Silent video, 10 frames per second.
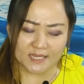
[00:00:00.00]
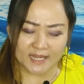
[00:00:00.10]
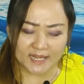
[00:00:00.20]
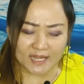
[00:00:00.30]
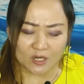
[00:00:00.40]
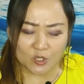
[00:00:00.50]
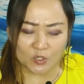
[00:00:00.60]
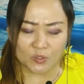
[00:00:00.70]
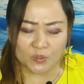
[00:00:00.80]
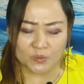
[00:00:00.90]
心
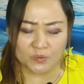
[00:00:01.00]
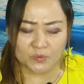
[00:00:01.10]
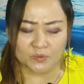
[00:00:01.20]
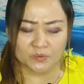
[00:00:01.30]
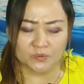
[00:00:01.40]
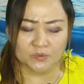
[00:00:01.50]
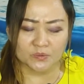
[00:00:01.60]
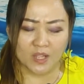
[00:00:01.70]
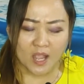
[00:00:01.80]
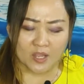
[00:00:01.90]
路，
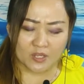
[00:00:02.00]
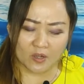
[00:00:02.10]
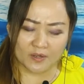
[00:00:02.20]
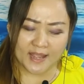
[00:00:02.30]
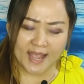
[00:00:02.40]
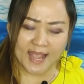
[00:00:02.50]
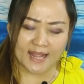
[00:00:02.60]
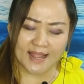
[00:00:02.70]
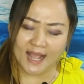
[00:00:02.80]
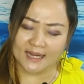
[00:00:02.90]
永
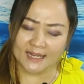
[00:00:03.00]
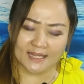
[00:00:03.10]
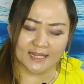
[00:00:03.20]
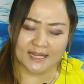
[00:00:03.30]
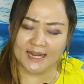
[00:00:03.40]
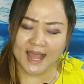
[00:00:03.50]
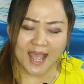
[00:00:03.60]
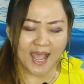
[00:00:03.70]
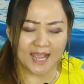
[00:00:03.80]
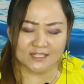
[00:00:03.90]
远让你
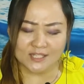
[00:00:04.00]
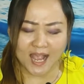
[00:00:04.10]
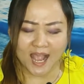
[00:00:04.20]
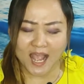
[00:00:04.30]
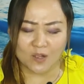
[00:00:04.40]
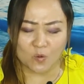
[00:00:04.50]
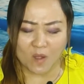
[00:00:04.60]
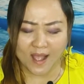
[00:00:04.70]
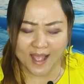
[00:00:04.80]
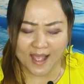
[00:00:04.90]
来掌
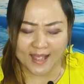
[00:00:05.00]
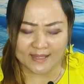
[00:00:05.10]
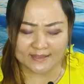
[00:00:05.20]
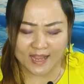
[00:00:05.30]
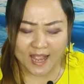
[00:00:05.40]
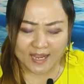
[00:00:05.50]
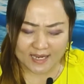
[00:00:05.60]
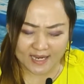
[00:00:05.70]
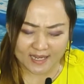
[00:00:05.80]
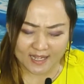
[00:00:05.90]

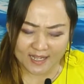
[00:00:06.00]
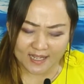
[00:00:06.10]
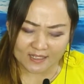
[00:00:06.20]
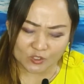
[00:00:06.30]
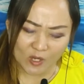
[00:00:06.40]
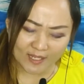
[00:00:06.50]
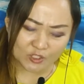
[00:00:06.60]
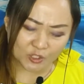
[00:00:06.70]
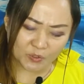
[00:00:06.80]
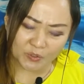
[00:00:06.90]
管。一颗
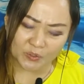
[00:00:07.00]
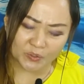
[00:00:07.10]
专注